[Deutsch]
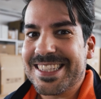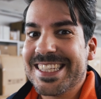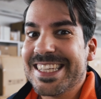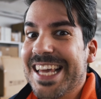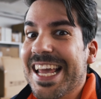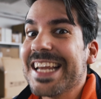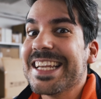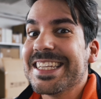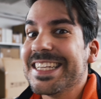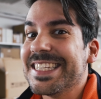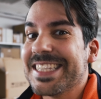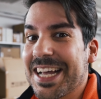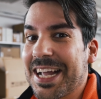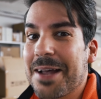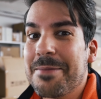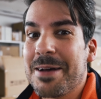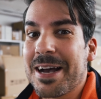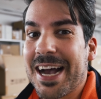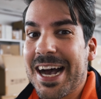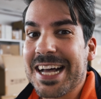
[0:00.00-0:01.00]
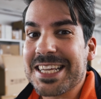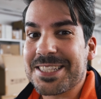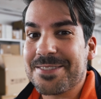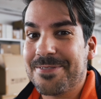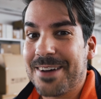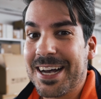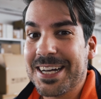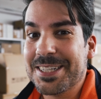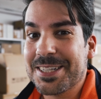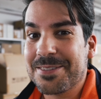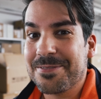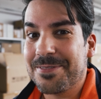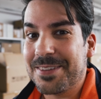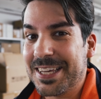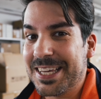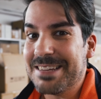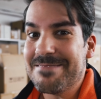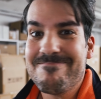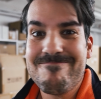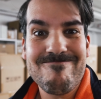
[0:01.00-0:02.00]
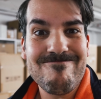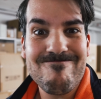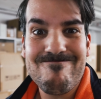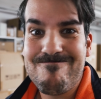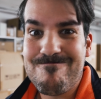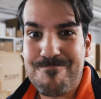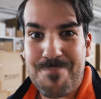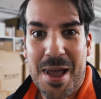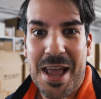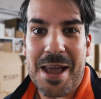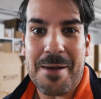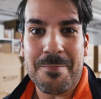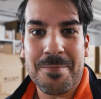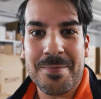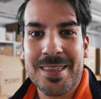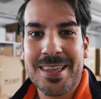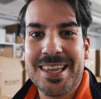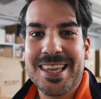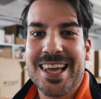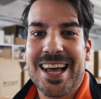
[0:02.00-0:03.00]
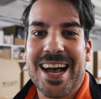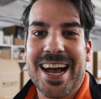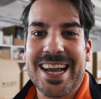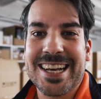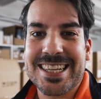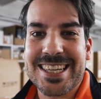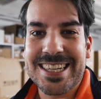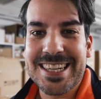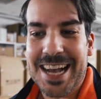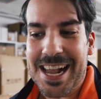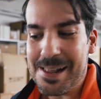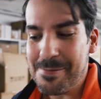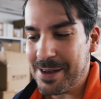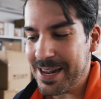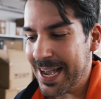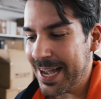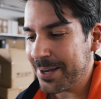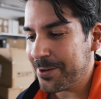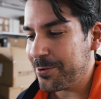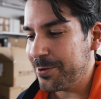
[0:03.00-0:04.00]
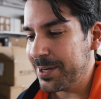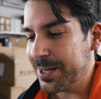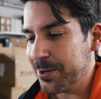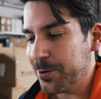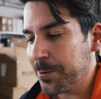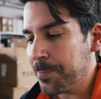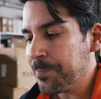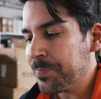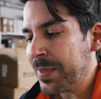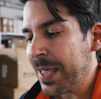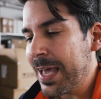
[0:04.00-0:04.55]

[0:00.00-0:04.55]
jede dieser Kameras war irgendwie Bam, ein Knall bei der Ankündigung.